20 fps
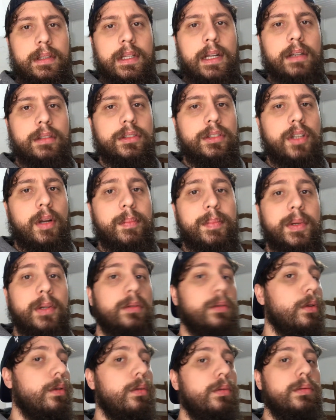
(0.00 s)
Não, só porque
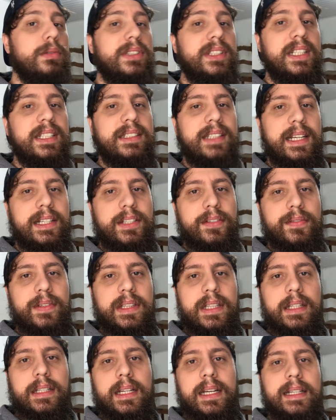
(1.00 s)
eu tô com 17
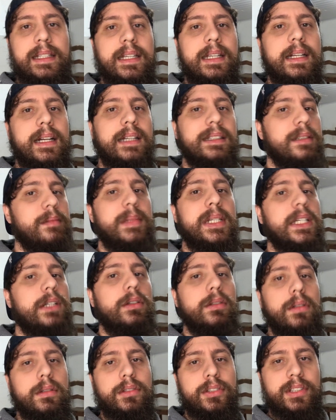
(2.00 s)
fitas dele aqui em casa, me
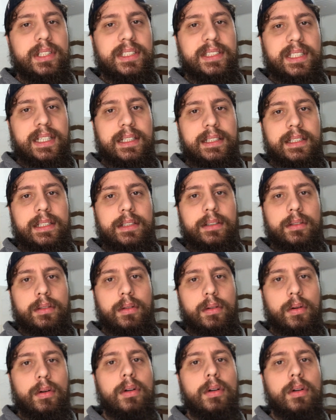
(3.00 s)
ligou todo estressadinho.